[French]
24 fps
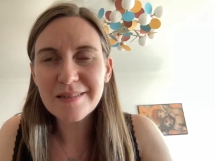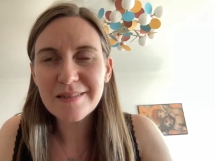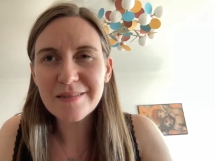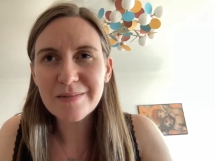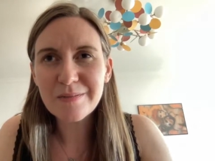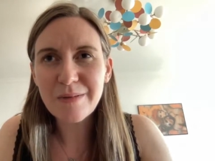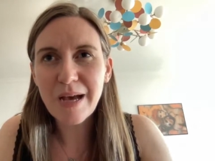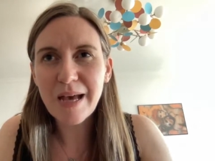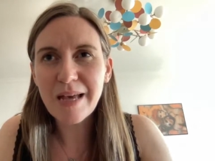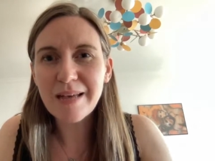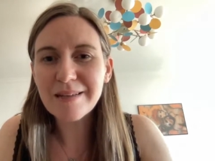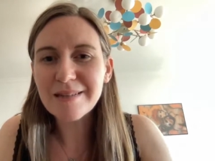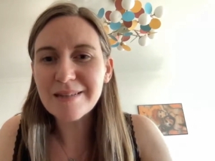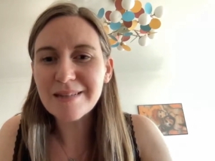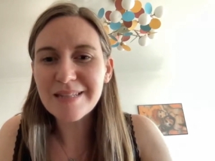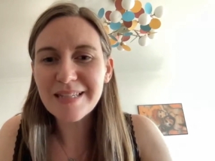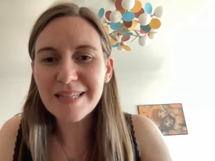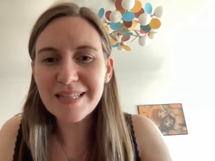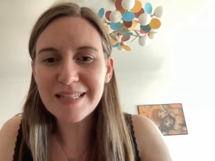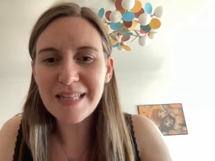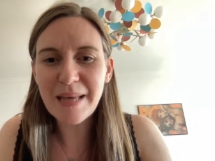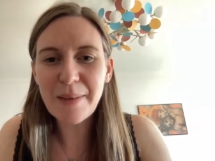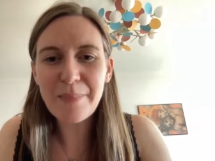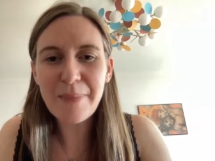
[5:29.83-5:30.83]
ouais,
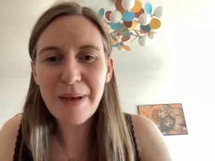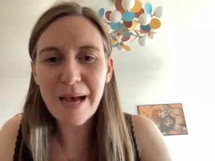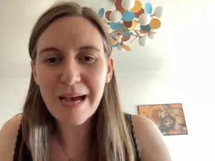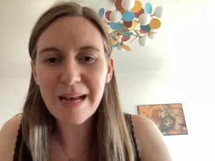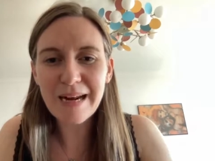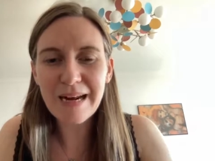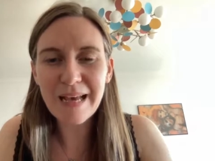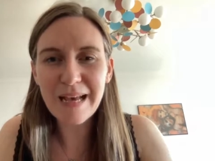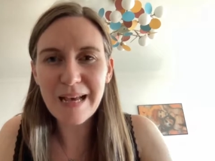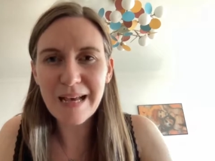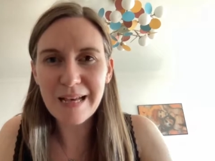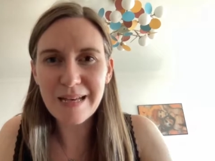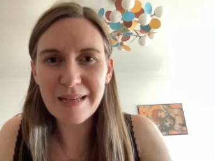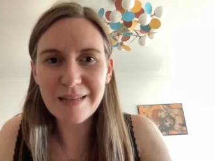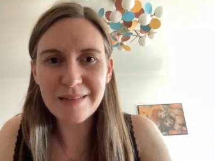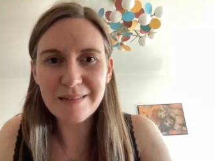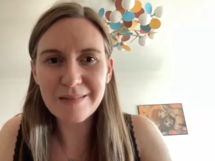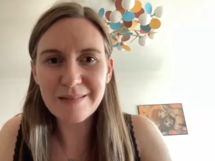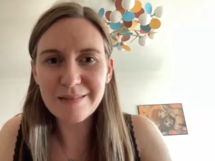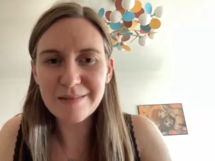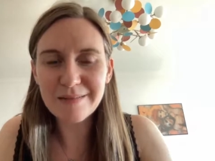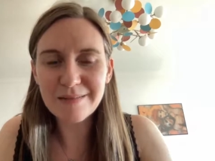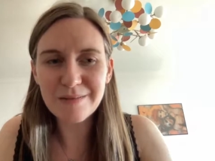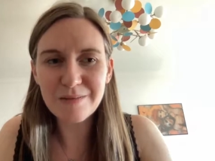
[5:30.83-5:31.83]
c'est que ça parle à
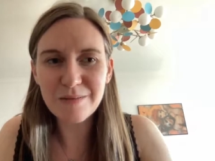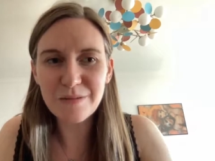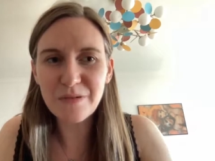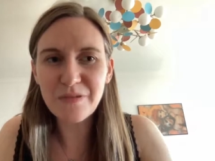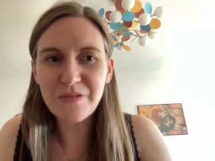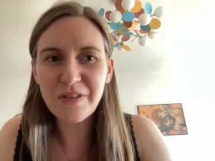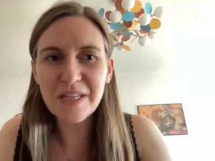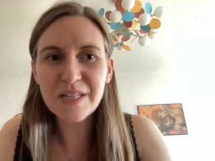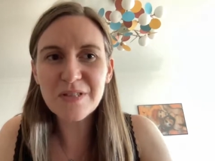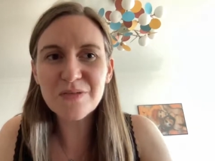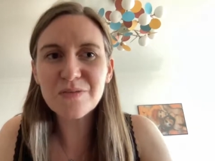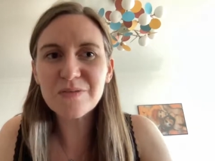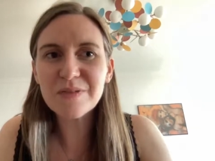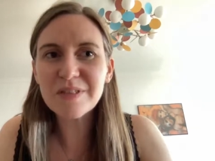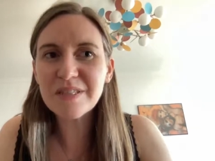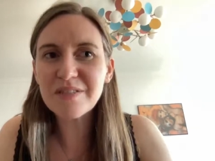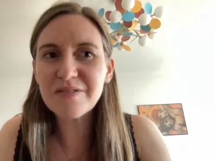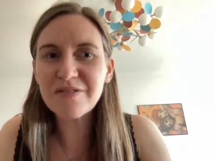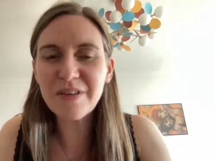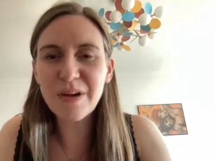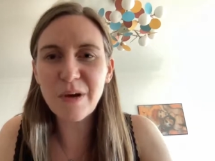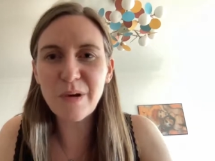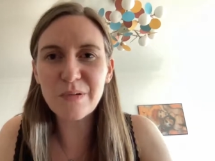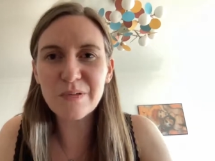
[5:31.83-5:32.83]
de façon
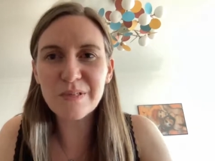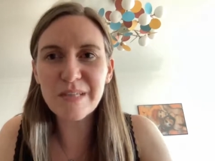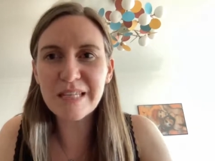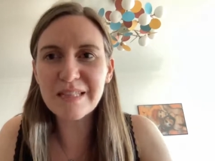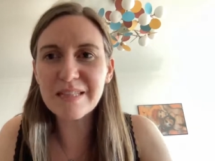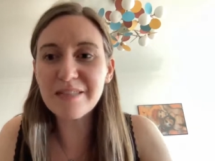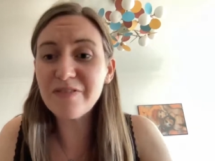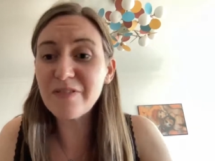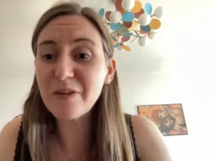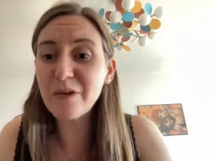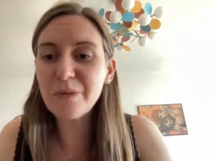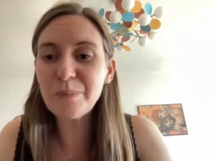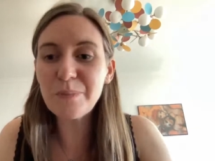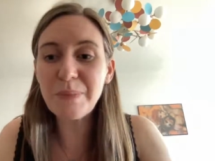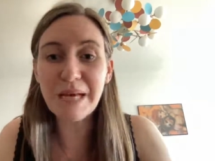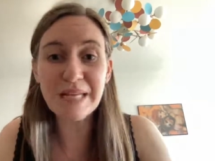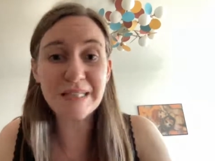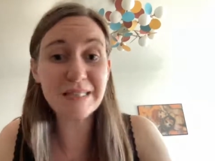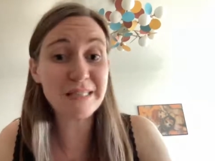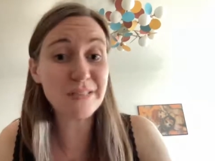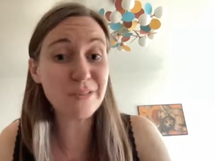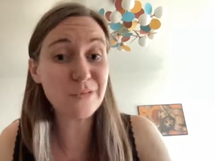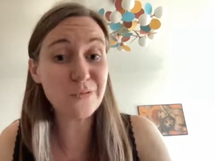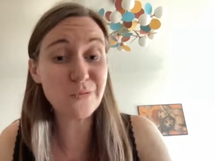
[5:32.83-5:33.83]
différente à différentes
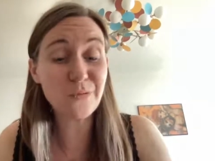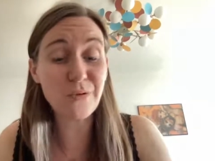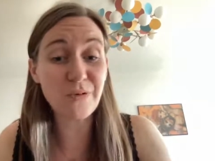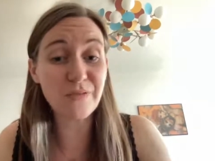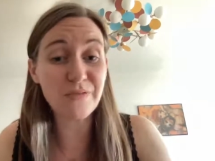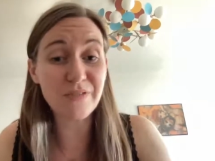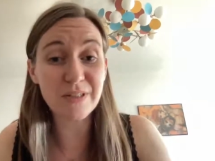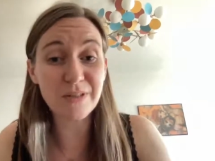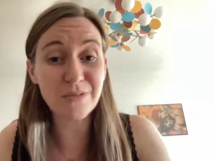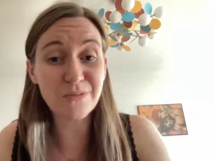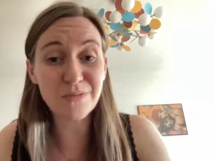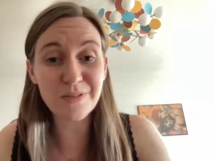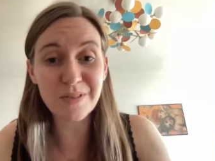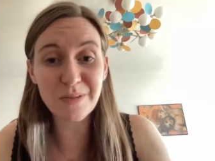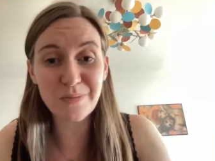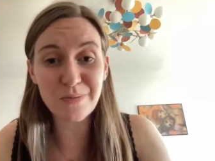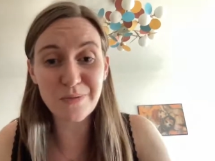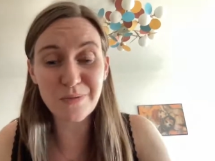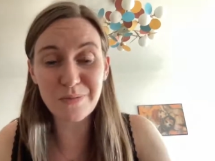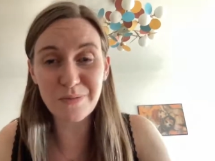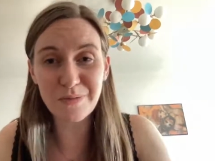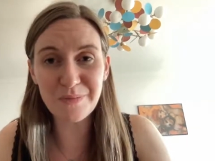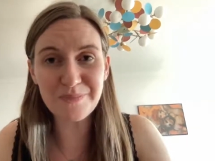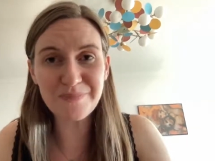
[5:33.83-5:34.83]
parties de toi, en fait, tout
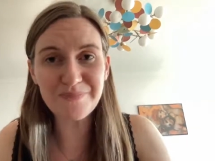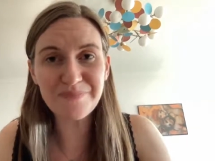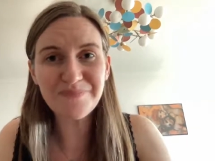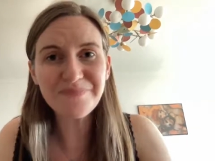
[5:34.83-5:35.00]
simplement.